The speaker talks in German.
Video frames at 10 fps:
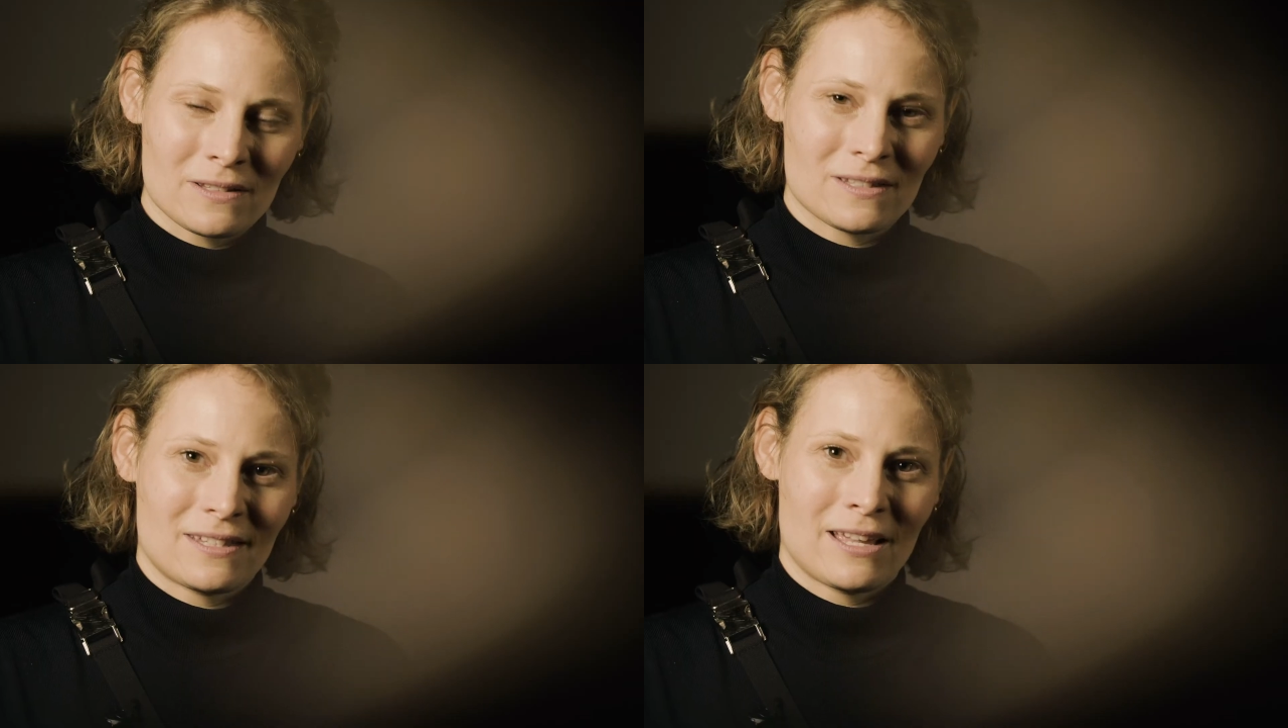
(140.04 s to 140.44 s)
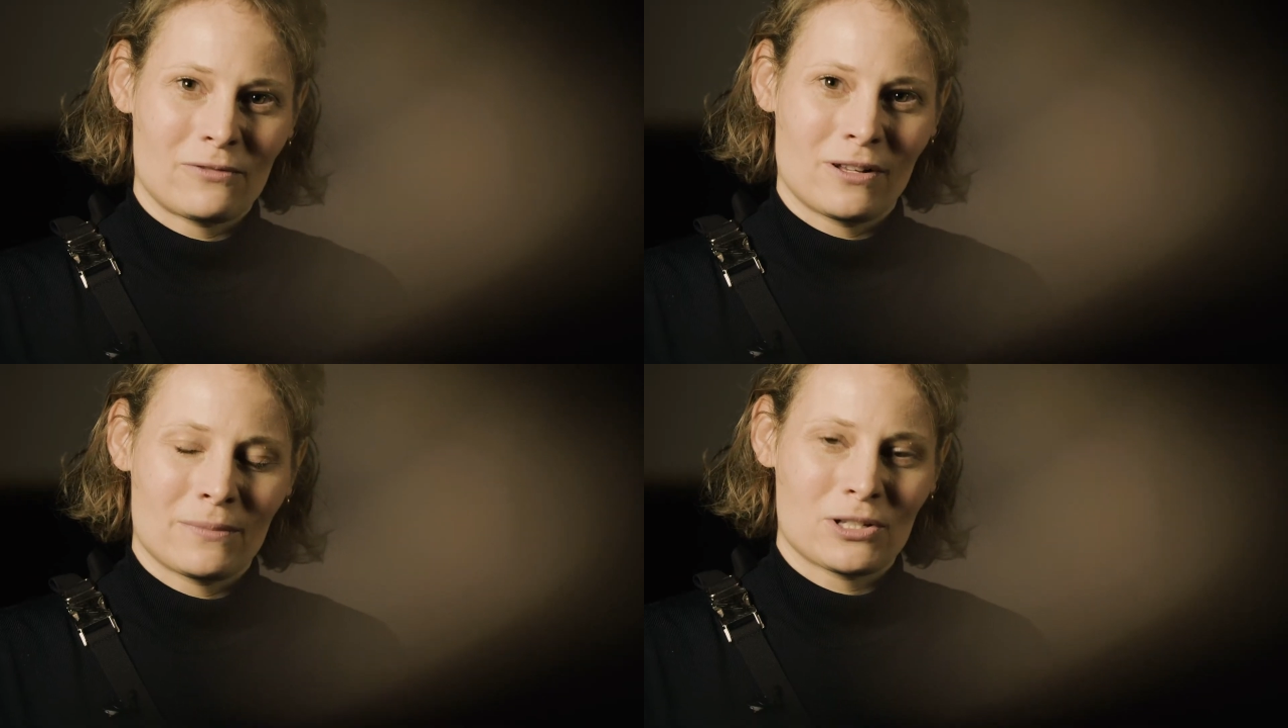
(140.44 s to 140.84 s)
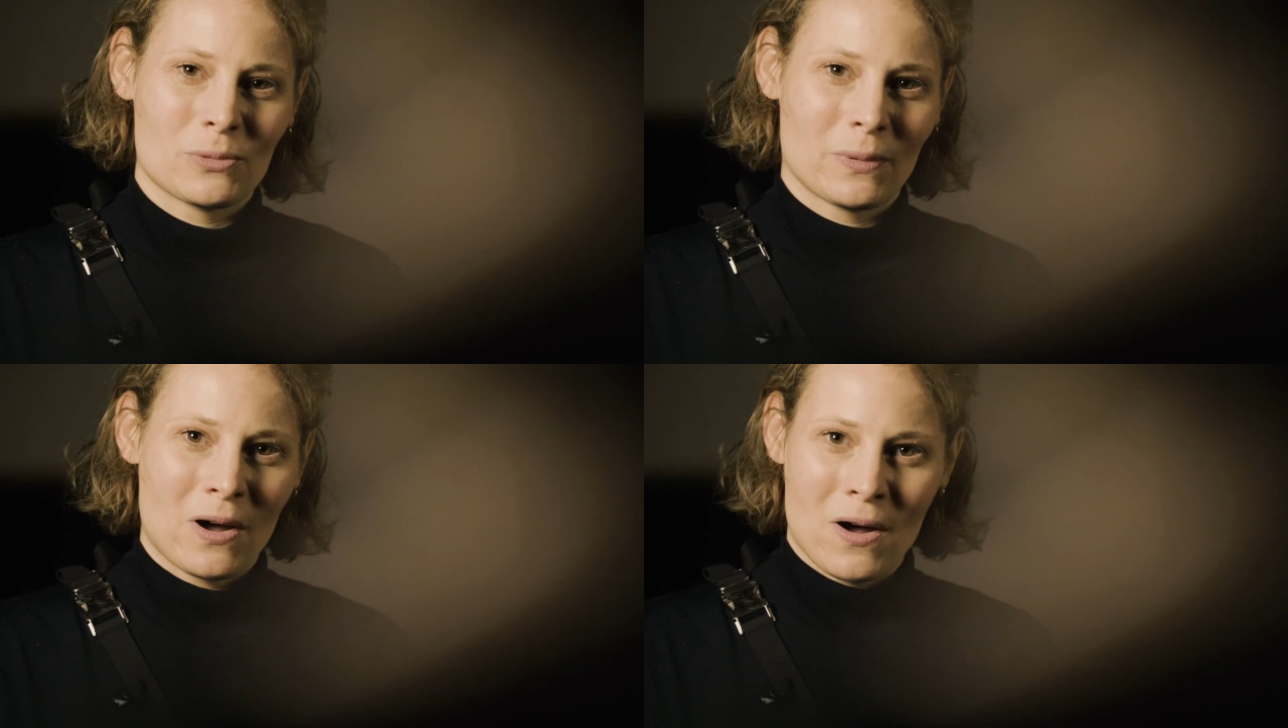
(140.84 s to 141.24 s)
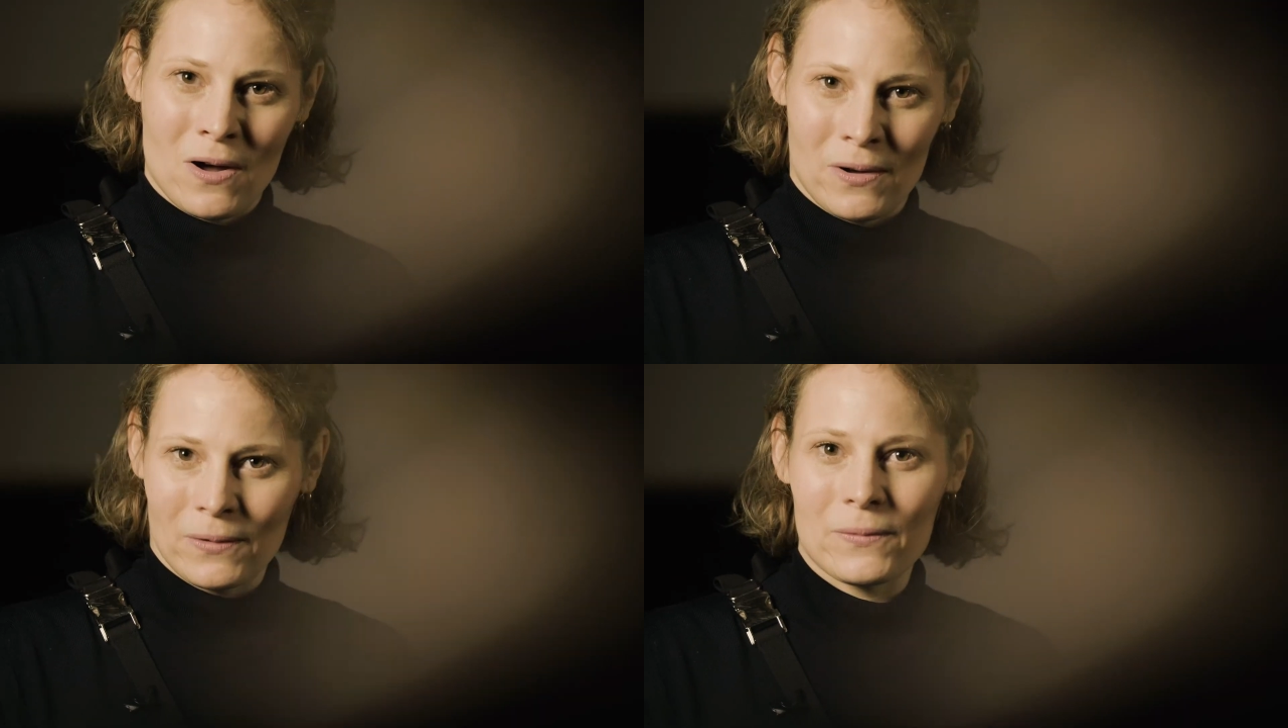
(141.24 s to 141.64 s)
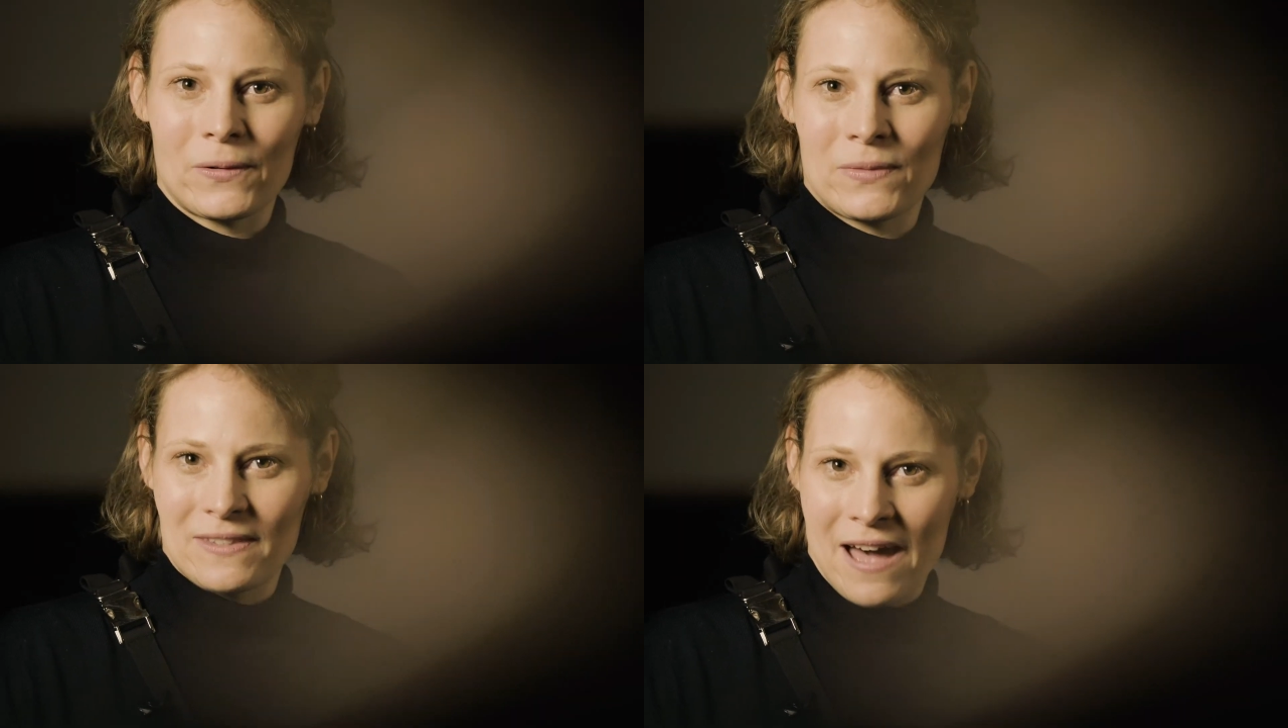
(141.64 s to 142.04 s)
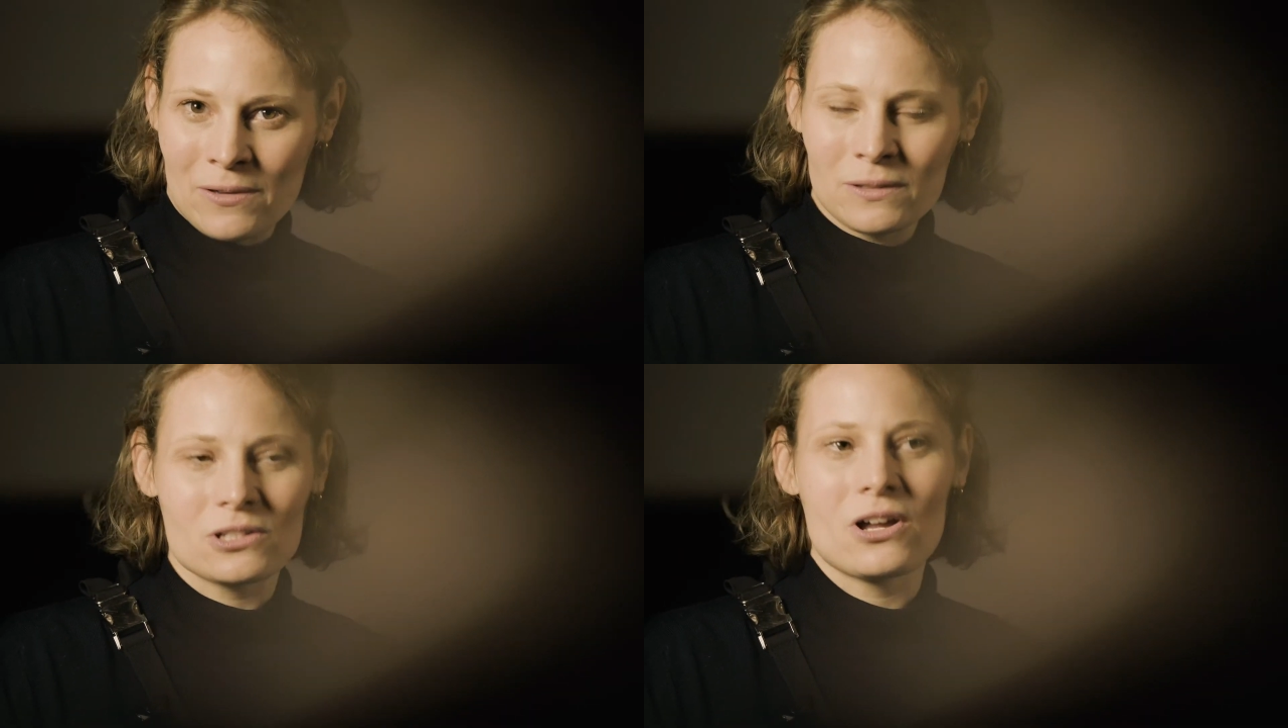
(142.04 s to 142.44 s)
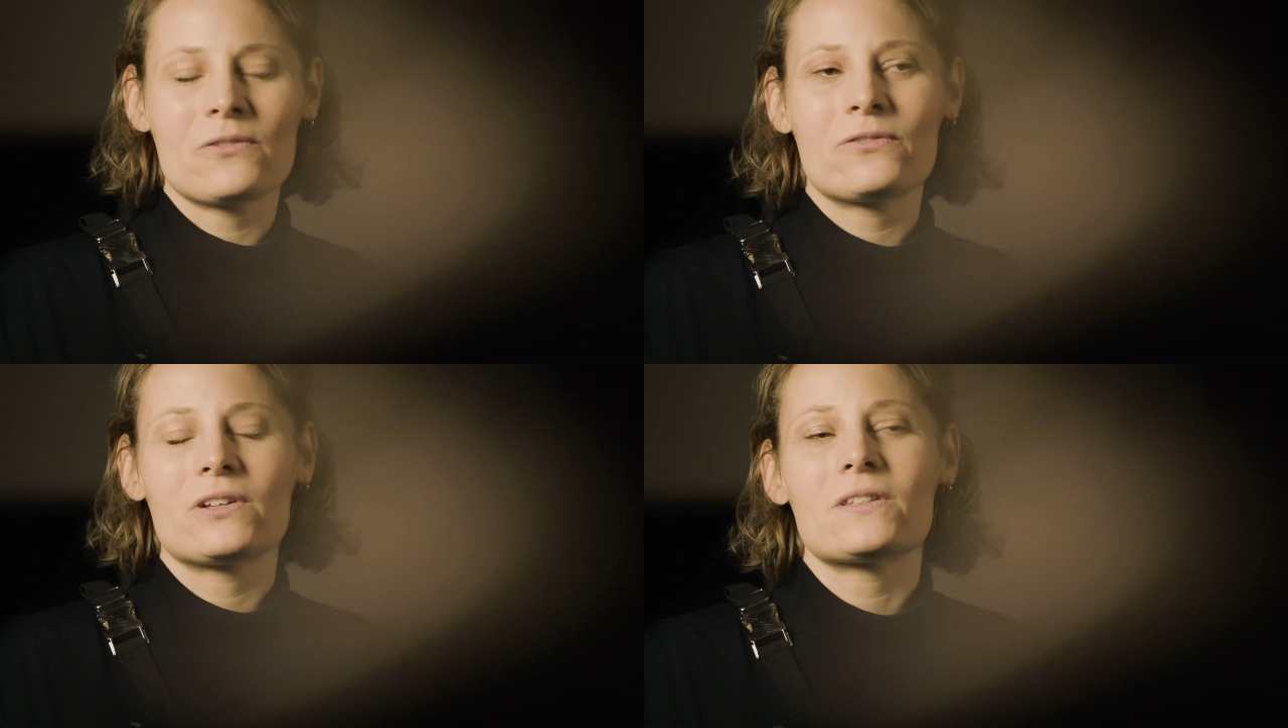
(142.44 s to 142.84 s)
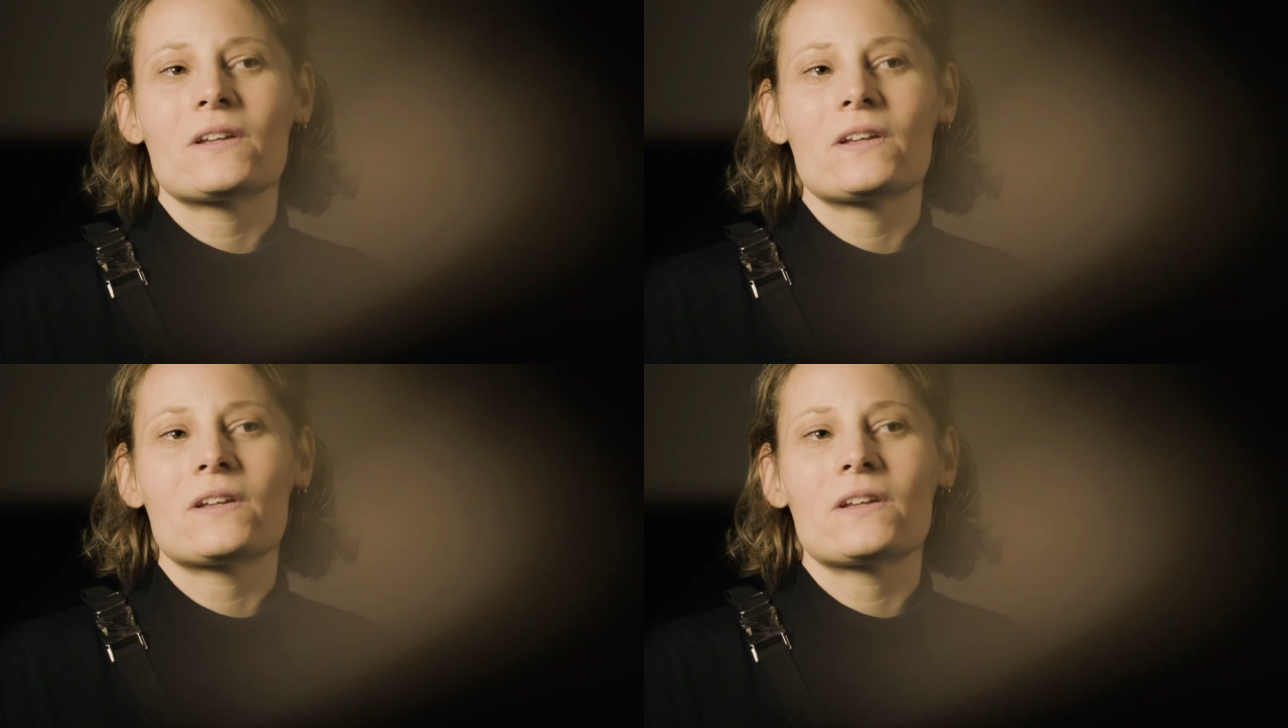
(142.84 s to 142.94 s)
also sehr viel mit Sprache und Sound geschafft.